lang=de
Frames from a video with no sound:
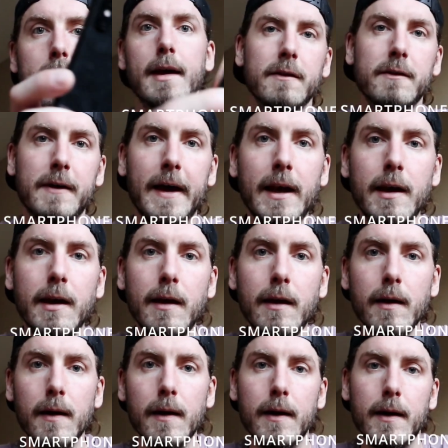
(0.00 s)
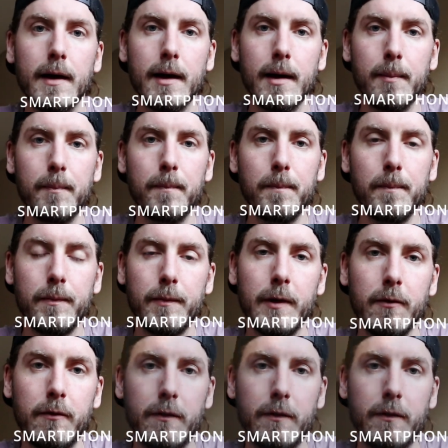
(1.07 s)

Das ist das Handy. Ähm,